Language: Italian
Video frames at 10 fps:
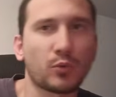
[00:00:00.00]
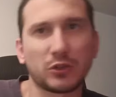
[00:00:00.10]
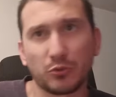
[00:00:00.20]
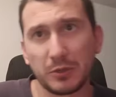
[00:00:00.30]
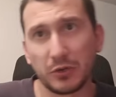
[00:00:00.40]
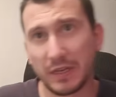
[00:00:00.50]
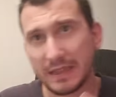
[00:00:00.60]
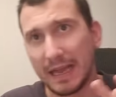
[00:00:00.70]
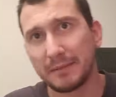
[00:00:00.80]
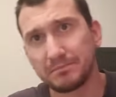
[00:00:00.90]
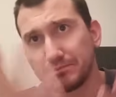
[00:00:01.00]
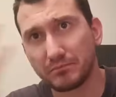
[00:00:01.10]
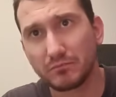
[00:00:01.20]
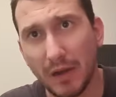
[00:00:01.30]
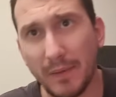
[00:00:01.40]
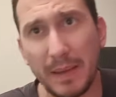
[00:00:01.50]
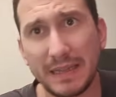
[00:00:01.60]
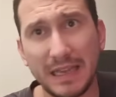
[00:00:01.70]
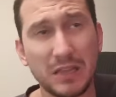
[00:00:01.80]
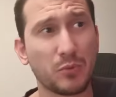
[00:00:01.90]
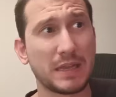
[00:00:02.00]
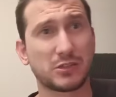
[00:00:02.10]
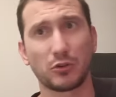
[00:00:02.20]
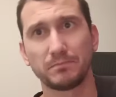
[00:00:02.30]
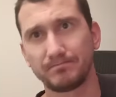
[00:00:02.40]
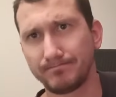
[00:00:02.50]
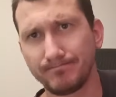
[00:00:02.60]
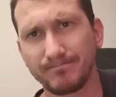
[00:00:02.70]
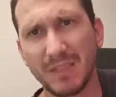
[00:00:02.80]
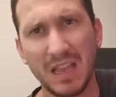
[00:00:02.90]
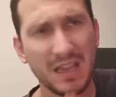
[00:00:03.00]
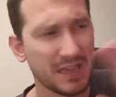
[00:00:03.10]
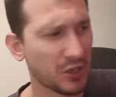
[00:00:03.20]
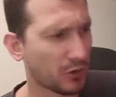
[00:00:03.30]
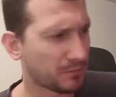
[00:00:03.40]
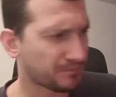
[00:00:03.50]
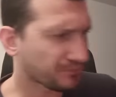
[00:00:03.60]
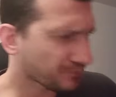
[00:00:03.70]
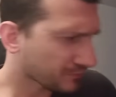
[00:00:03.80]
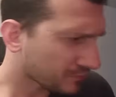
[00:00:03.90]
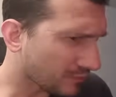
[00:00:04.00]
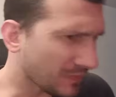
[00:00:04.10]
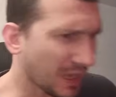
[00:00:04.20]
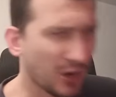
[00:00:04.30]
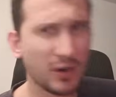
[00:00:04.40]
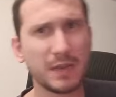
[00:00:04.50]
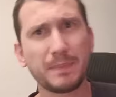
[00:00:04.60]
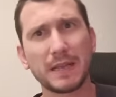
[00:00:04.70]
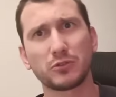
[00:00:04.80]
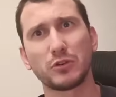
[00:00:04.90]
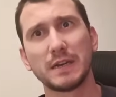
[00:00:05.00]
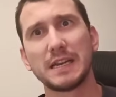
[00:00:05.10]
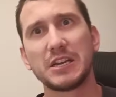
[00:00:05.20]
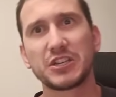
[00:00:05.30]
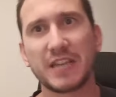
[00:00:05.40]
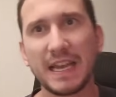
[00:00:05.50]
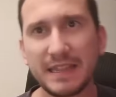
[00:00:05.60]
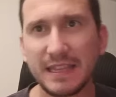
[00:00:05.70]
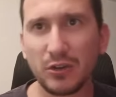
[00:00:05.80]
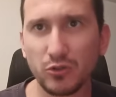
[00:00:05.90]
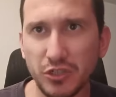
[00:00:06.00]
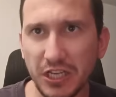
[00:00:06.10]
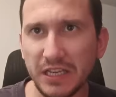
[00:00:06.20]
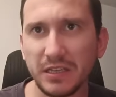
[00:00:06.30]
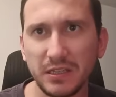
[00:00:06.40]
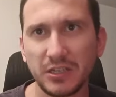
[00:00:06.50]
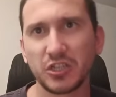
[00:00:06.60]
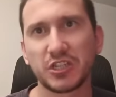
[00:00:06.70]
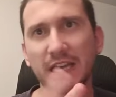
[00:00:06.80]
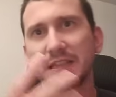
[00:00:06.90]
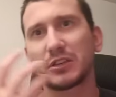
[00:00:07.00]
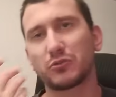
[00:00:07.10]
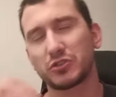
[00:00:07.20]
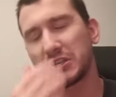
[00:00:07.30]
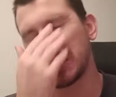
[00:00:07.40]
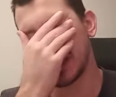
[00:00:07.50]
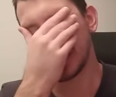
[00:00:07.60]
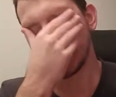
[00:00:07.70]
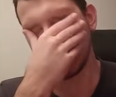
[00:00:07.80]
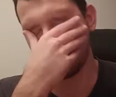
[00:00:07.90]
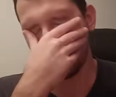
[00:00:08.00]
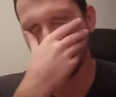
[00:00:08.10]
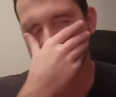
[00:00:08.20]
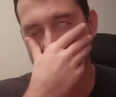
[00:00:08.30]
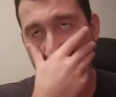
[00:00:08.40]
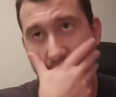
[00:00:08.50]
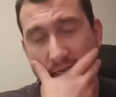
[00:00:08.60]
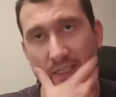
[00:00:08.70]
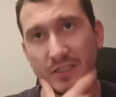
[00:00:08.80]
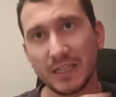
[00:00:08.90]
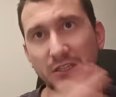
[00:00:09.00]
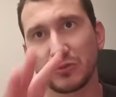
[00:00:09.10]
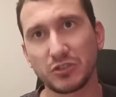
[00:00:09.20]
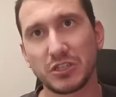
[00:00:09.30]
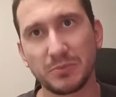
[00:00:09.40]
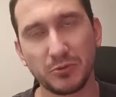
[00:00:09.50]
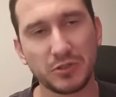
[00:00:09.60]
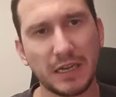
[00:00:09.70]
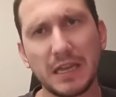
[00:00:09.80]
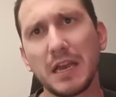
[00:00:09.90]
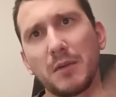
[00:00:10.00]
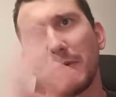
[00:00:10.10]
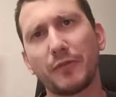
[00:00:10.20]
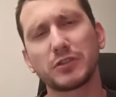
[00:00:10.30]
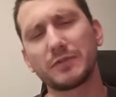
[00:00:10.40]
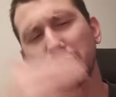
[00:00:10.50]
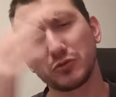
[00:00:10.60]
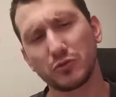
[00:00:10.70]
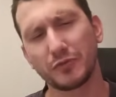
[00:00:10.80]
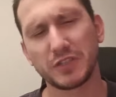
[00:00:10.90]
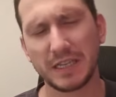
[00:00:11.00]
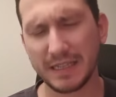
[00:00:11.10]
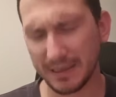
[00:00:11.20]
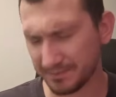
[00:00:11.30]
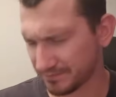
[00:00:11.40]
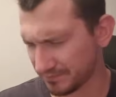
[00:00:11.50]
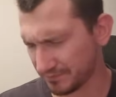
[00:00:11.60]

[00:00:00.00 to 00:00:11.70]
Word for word: 4 milioni a te, ma vabbè, al di là di questo, io, allora, ripeto, scettico sì, scettico sì, ci può stare, scettico sì ci può stare, ma forse il video sull'ufficialità